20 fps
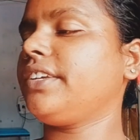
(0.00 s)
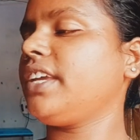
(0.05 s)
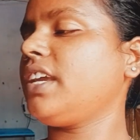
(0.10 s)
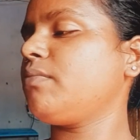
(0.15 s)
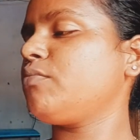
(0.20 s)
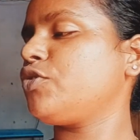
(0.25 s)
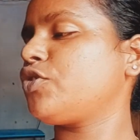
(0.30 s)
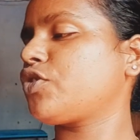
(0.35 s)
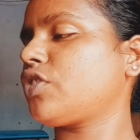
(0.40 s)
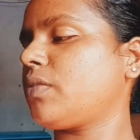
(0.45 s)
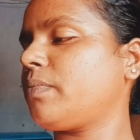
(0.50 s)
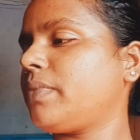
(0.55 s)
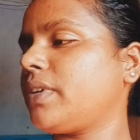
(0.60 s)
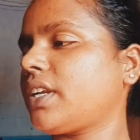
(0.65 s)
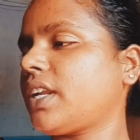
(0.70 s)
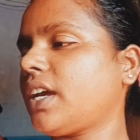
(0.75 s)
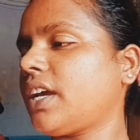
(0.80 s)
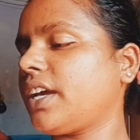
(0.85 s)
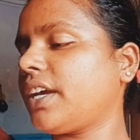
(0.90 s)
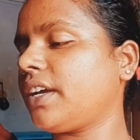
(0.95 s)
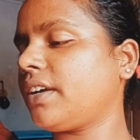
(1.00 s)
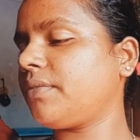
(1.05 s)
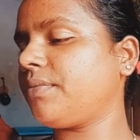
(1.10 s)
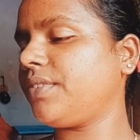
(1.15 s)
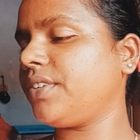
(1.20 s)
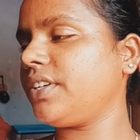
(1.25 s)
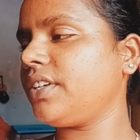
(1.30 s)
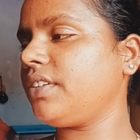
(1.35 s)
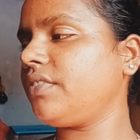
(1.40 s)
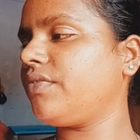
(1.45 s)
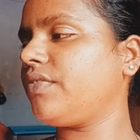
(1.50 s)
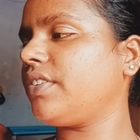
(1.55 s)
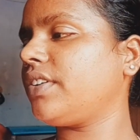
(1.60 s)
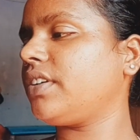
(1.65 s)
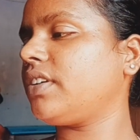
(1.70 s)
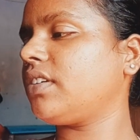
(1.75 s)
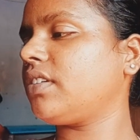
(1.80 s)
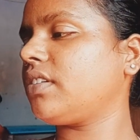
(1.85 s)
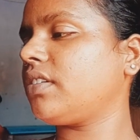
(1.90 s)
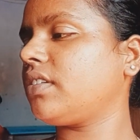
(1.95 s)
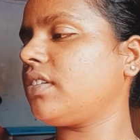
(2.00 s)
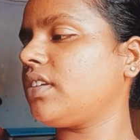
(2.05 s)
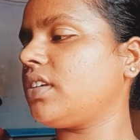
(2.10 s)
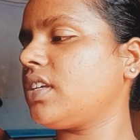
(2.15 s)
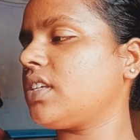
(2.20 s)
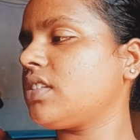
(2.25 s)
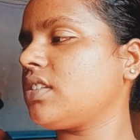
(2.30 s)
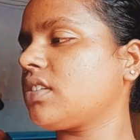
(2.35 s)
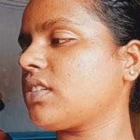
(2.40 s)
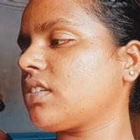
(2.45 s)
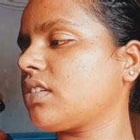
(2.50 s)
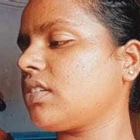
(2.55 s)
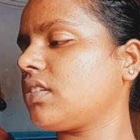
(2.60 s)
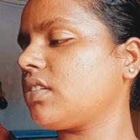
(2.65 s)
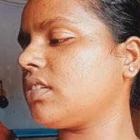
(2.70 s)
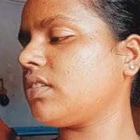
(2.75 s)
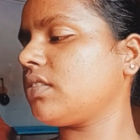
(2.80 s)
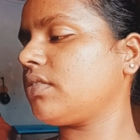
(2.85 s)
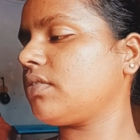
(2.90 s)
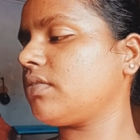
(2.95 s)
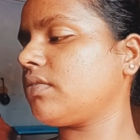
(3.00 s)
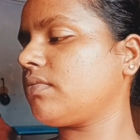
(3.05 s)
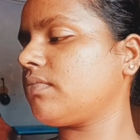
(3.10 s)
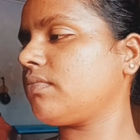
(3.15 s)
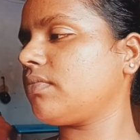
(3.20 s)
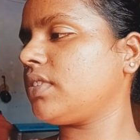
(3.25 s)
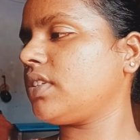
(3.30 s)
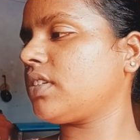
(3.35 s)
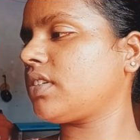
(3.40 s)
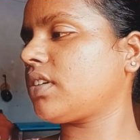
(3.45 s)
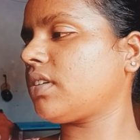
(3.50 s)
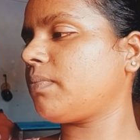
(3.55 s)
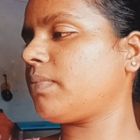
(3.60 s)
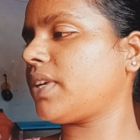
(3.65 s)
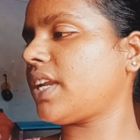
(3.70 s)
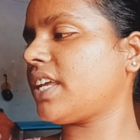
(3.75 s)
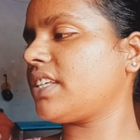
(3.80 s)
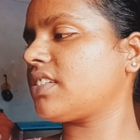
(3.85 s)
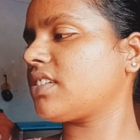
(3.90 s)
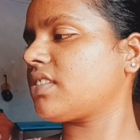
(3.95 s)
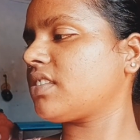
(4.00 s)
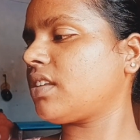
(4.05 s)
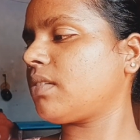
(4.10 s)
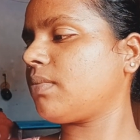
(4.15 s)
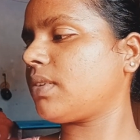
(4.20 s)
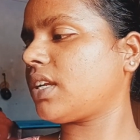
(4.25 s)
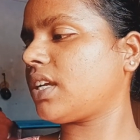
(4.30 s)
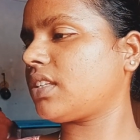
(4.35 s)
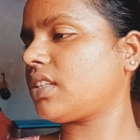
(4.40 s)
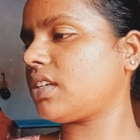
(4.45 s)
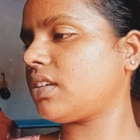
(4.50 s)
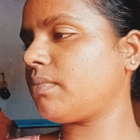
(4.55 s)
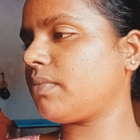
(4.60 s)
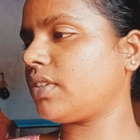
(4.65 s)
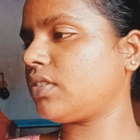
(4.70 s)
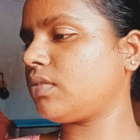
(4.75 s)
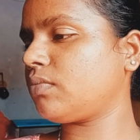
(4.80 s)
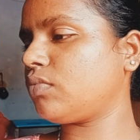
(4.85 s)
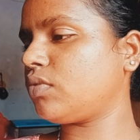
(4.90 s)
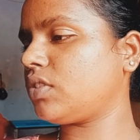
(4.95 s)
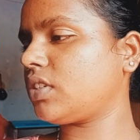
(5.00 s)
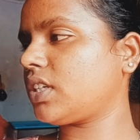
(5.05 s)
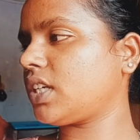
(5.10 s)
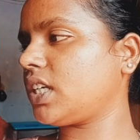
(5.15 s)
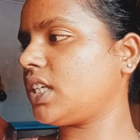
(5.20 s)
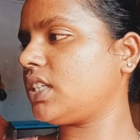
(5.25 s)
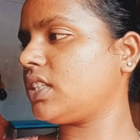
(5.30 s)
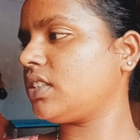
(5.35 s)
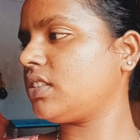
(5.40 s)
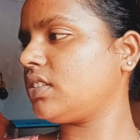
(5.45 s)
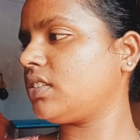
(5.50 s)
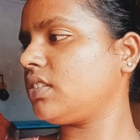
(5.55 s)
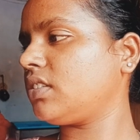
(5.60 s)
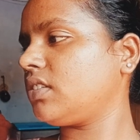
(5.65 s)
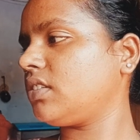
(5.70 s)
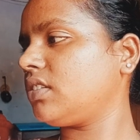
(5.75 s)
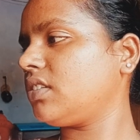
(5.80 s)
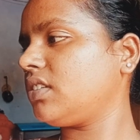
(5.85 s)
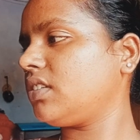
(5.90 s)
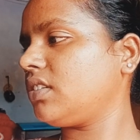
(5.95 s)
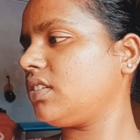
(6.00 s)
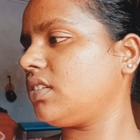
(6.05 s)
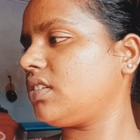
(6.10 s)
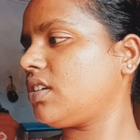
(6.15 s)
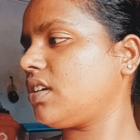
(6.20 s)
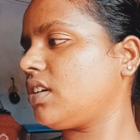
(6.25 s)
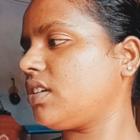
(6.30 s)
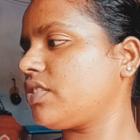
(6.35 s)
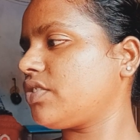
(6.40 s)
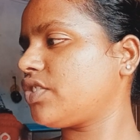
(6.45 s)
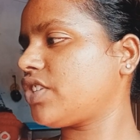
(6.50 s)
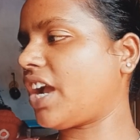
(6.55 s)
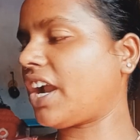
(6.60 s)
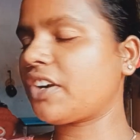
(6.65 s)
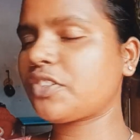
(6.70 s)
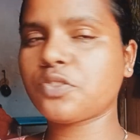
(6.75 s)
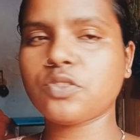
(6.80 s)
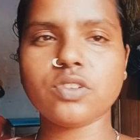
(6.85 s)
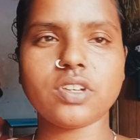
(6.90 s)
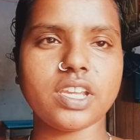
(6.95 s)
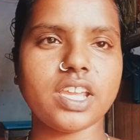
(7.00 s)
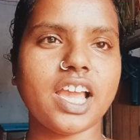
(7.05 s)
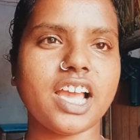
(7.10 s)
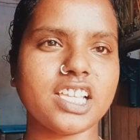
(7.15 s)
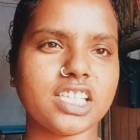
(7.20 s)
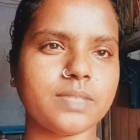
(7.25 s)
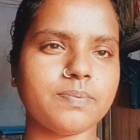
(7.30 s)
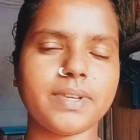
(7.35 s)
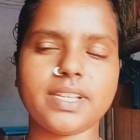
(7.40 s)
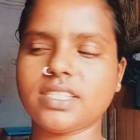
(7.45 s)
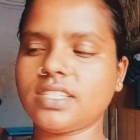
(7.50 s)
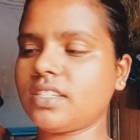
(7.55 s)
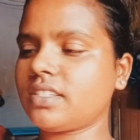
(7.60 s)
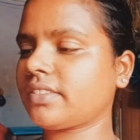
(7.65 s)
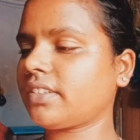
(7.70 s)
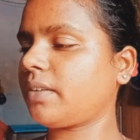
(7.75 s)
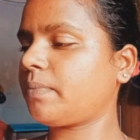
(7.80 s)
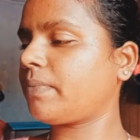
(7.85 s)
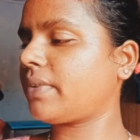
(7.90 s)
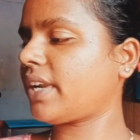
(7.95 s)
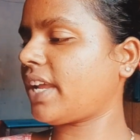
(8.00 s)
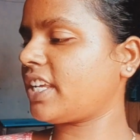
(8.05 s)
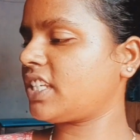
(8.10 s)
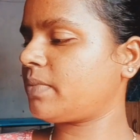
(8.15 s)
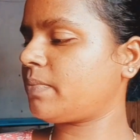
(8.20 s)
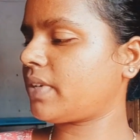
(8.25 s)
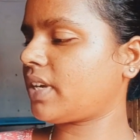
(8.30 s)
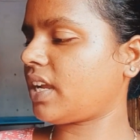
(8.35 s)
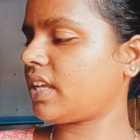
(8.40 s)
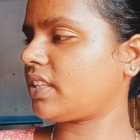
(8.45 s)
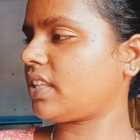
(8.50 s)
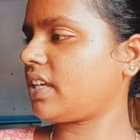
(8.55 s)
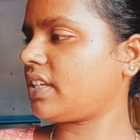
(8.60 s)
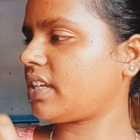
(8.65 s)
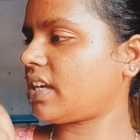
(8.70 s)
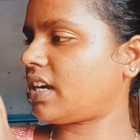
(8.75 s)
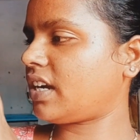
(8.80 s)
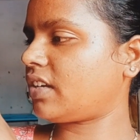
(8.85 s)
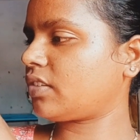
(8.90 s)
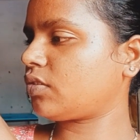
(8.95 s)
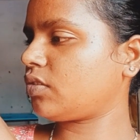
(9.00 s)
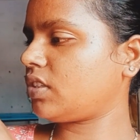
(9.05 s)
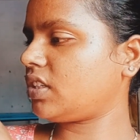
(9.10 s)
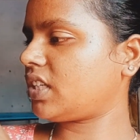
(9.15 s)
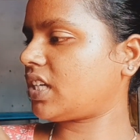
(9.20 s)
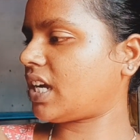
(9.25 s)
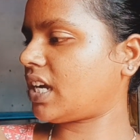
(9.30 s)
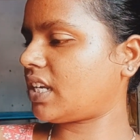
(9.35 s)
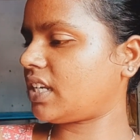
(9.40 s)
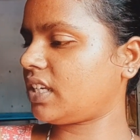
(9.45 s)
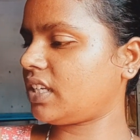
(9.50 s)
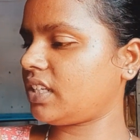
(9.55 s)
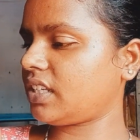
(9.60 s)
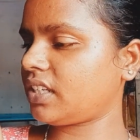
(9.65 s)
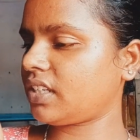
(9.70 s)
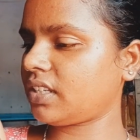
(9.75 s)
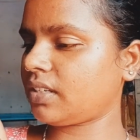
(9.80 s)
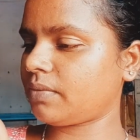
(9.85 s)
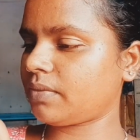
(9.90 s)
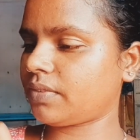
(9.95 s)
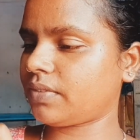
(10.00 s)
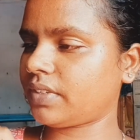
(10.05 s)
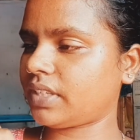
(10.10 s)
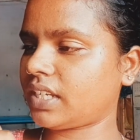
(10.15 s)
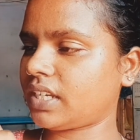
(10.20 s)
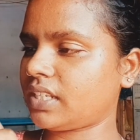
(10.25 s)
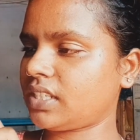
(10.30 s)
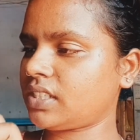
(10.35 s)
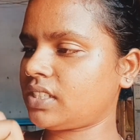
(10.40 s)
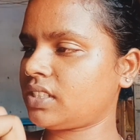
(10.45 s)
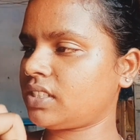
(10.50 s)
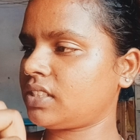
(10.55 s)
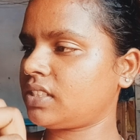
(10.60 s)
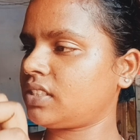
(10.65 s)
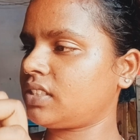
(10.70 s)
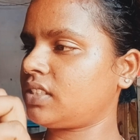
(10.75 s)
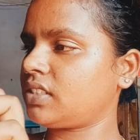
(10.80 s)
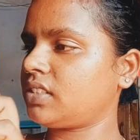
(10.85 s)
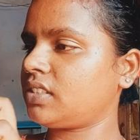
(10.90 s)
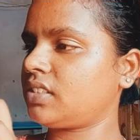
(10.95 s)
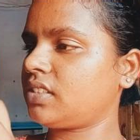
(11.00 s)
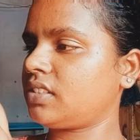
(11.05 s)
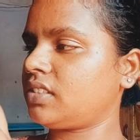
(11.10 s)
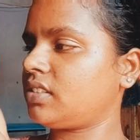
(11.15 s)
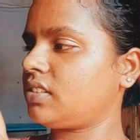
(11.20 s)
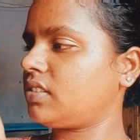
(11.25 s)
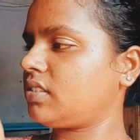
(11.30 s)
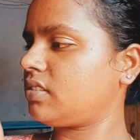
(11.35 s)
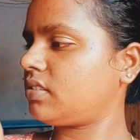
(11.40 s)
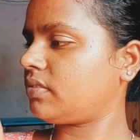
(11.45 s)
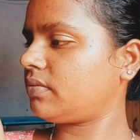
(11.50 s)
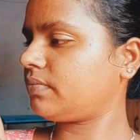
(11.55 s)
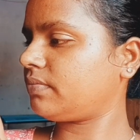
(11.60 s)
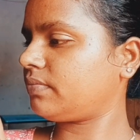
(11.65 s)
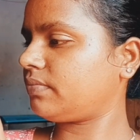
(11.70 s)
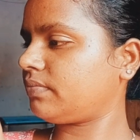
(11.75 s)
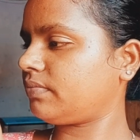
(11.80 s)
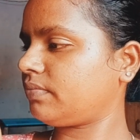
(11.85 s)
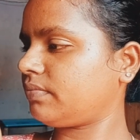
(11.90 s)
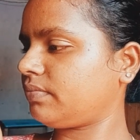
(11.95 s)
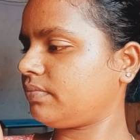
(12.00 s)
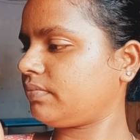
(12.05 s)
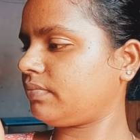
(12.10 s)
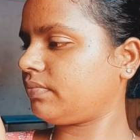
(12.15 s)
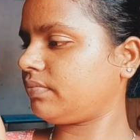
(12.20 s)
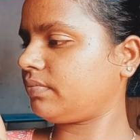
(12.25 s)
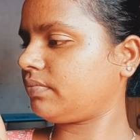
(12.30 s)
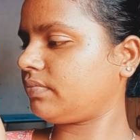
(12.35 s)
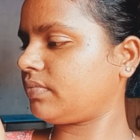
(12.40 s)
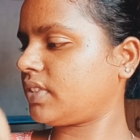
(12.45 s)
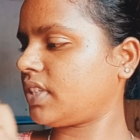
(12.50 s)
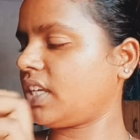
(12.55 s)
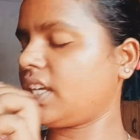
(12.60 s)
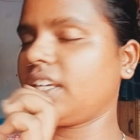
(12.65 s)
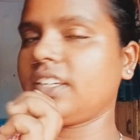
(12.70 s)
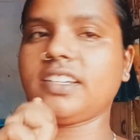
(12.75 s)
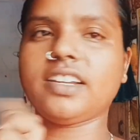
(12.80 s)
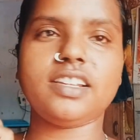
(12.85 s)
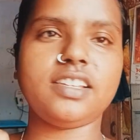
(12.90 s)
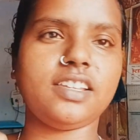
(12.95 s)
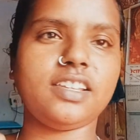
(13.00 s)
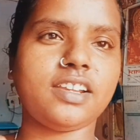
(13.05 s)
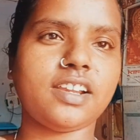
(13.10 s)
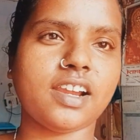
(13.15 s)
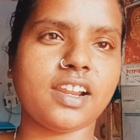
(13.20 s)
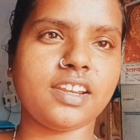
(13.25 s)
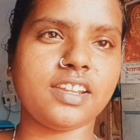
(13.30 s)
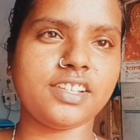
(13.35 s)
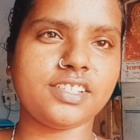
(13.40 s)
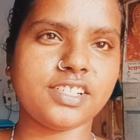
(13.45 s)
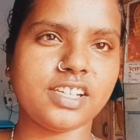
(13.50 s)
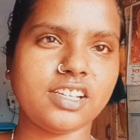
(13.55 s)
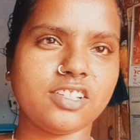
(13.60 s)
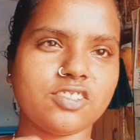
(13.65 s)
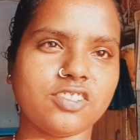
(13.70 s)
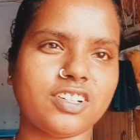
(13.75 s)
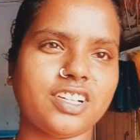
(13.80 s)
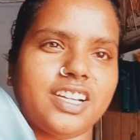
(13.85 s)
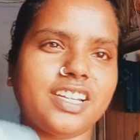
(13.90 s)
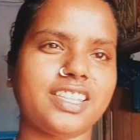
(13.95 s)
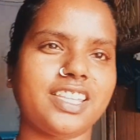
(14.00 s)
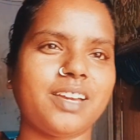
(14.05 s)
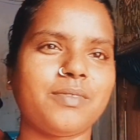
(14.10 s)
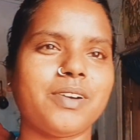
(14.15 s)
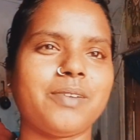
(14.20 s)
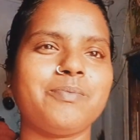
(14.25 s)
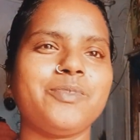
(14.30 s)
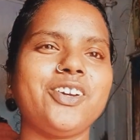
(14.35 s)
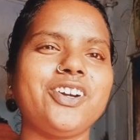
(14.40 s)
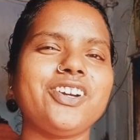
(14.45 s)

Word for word: ये मुझको पड़ा है अभी इन इनका प्राइस कितना पड़ा था मैं तो भूल गई 400 के आसपास इसका प्राइस पड़ा था यहाँ तो लिखा नहीं है अभी फिलहाल हम्म, यहाँ लिखा नहीं चल इसको करते हैं अब हम